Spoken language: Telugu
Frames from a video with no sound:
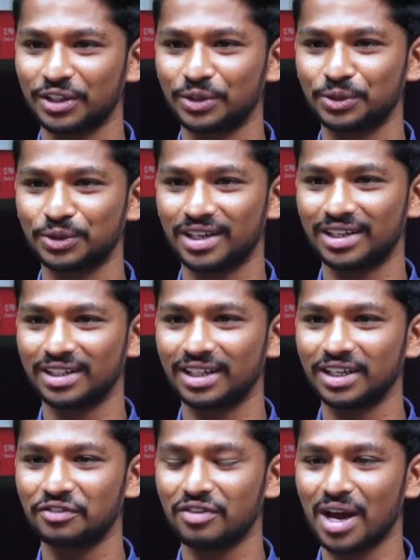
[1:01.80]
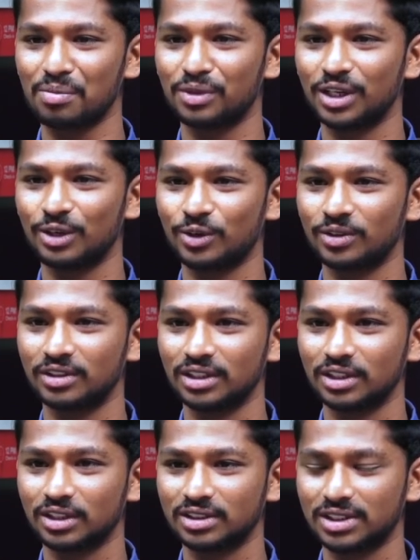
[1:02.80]
తిరుగుతున్నాడంటే ఫ్యామిలీలో
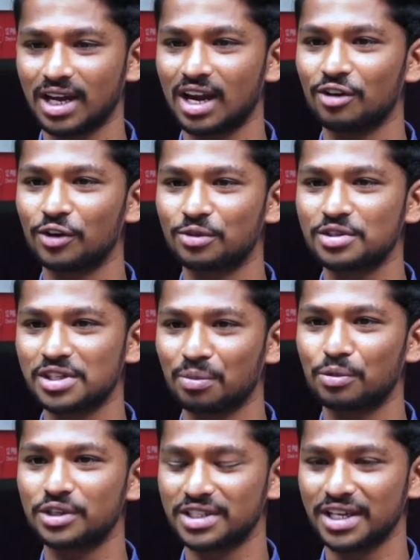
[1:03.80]
చాలా వరకు సపోర్ట్